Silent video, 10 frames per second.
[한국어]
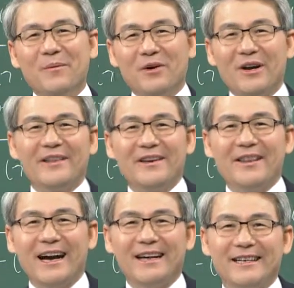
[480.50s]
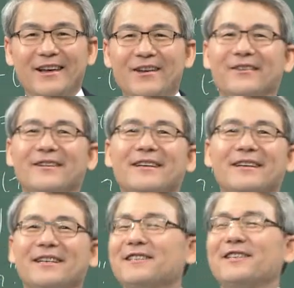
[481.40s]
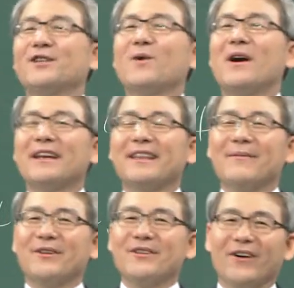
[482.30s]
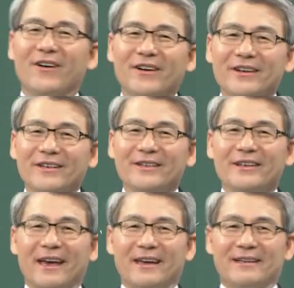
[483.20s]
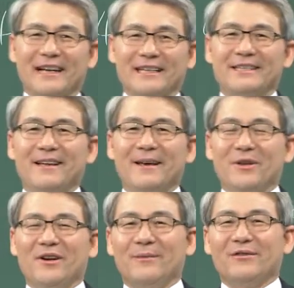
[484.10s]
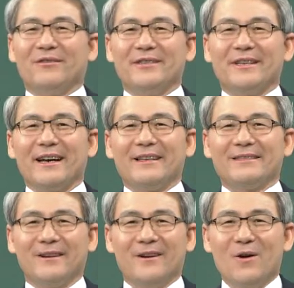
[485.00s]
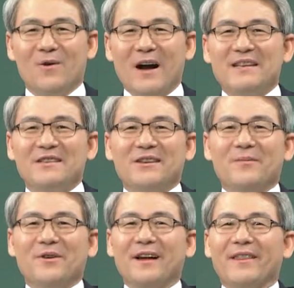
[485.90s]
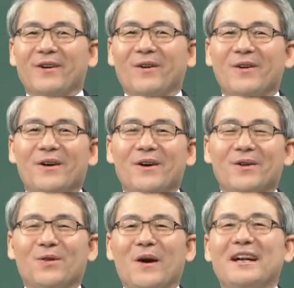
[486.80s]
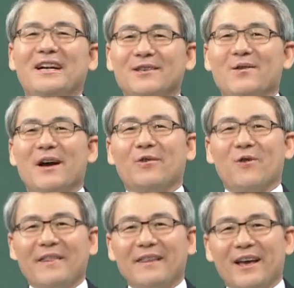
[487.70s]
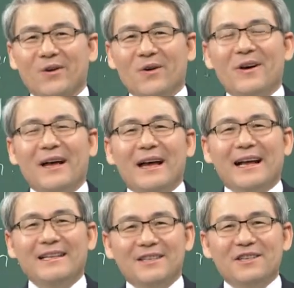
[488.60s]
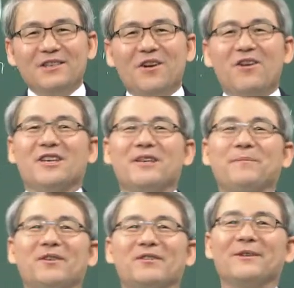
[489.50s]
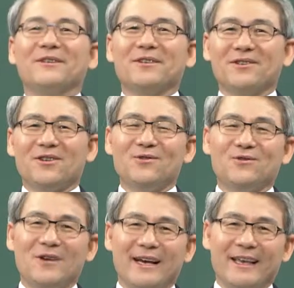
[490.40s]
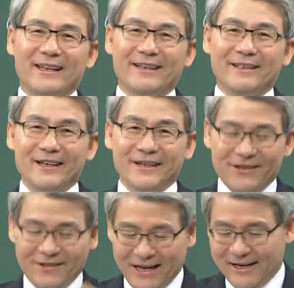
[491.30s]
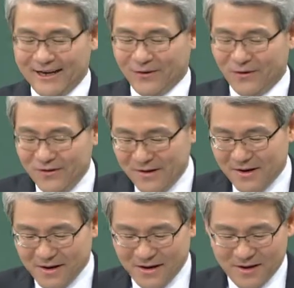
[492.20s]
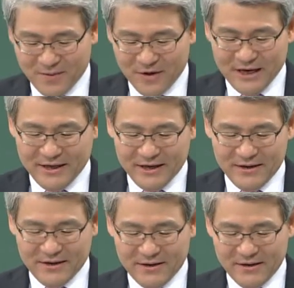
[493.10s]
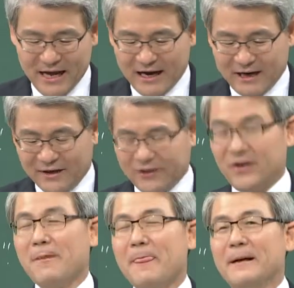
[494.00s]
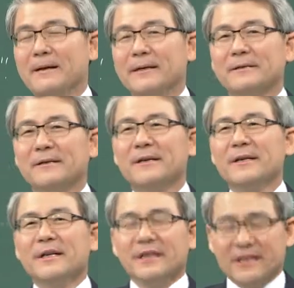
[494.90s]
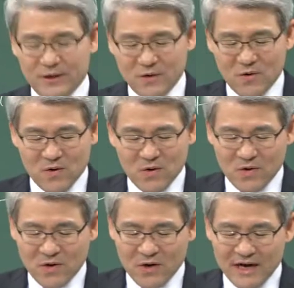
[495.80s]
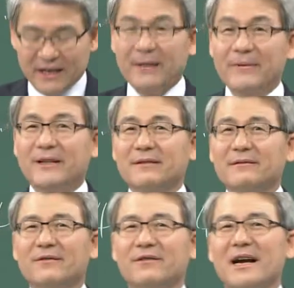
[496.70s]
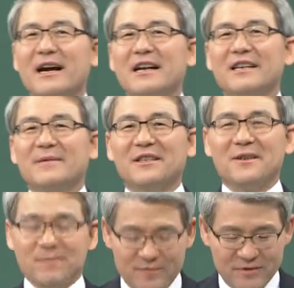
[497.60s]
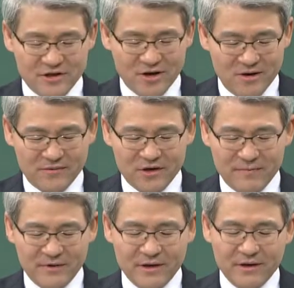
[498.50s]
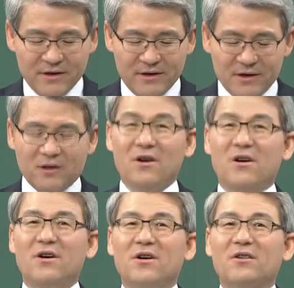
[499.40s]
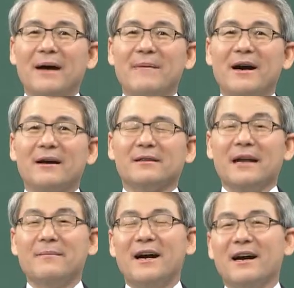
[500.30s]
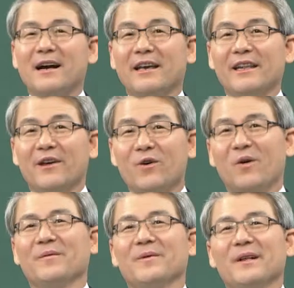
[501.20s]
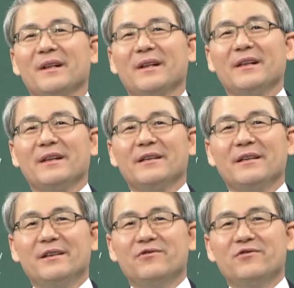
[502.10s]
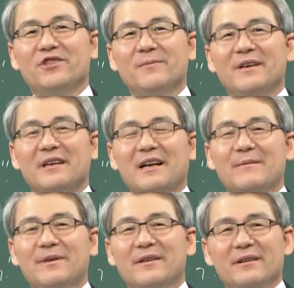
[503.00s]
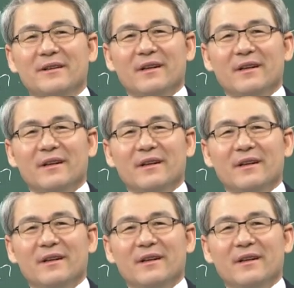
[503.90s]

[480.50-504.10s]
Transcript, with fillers: 변화되어 나가잖아요. 그래서 기도하게 되면요. 이렇게 자신의 변화부터 시작해서 환경이 변화되고 또 하나님과의 관계도 한층 더 깊어지면서 성숙하게 되는 그런 단계로 어, 변화되어 어, 나가는 거죠. 그래서 기도하게 되면은 우리가 하나님의 성품을 점점 어, 더 닮아가게 되고 일 중심의 삶이